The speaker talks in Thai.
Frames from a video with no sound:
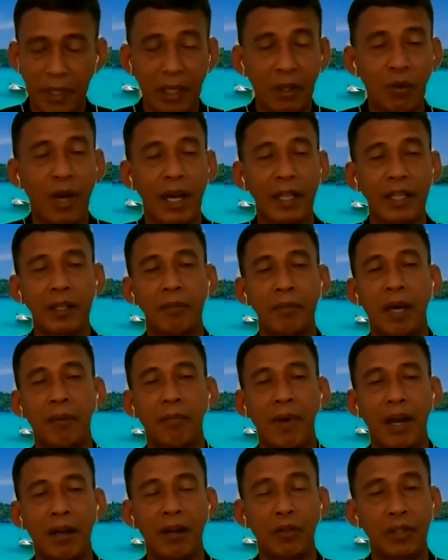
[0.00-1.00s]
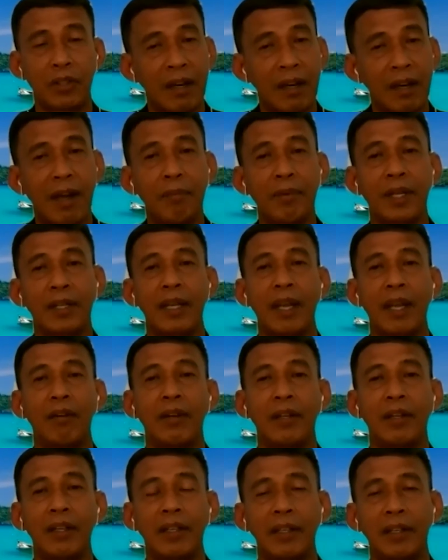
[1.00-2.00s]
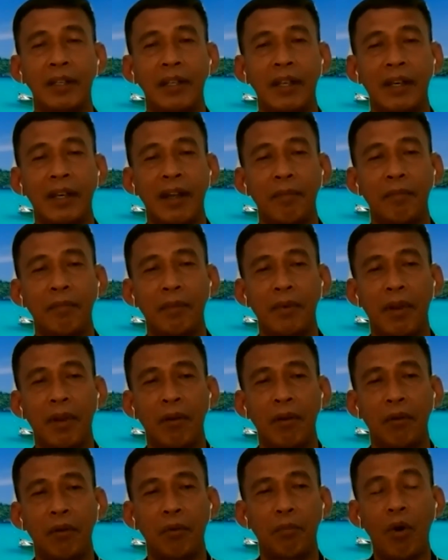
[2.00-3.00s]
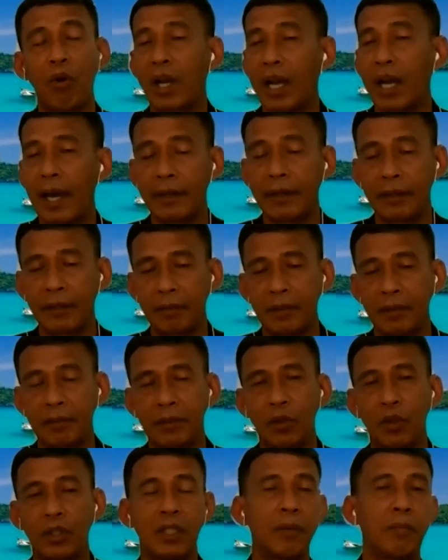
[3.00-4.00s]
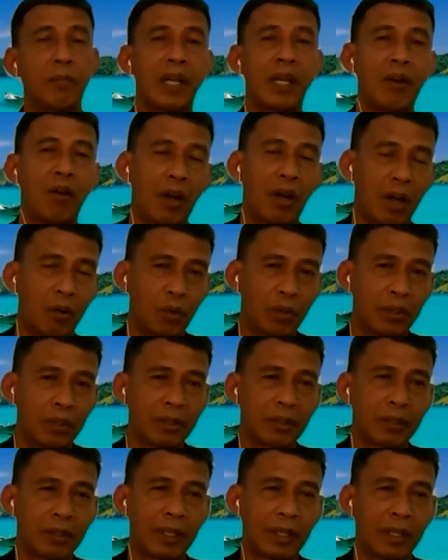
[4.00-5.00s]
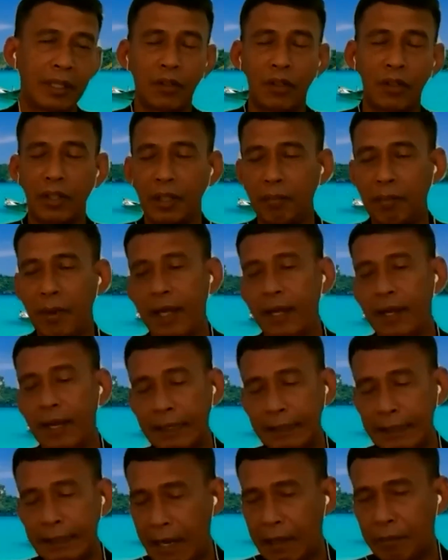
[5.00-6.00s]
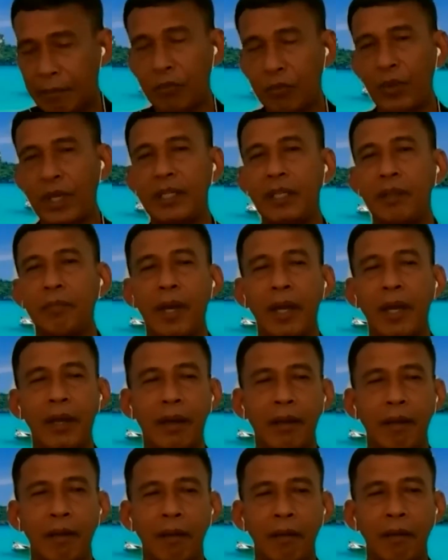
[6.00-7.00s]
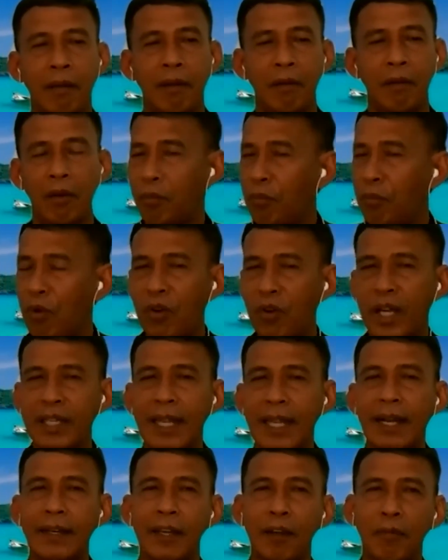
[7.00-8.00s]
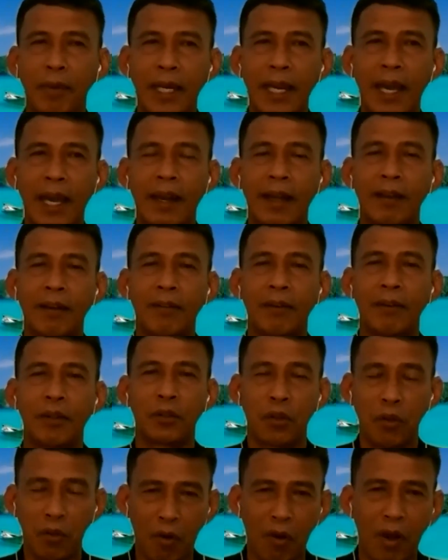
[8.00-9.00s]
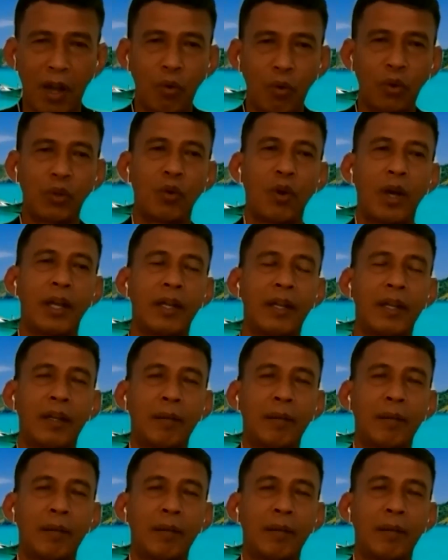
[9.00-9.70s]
ปีกว่าที่ผ่านมาเราตั้งรับอย่างเดียวเลยนะครับ เราป้องกันโดยที่ไม่ได้ออก แต่ตอนนี้ไปหลังจากวันนี้ไปอ่ะเราป้องกันอย่างเดียวไม่ได้แหละเราต้องออกอาวุธด้วย